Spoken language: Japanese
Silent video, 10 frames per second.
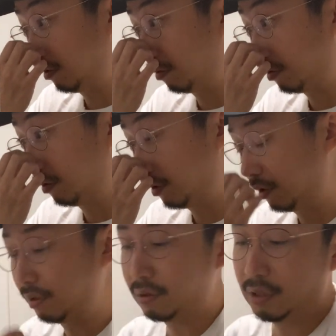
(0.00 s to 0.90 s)
ちょくちょ
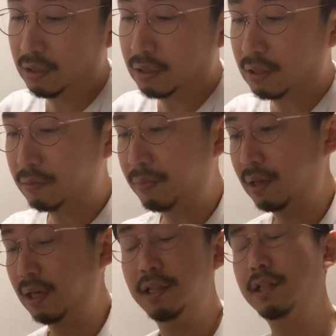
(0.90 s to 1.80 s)
く
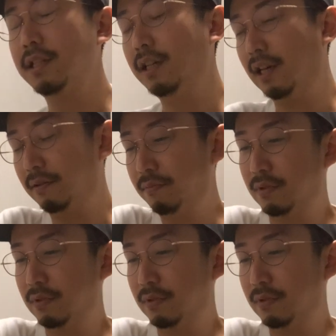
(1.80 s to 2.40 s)
インスタスペ、インスタジェネア、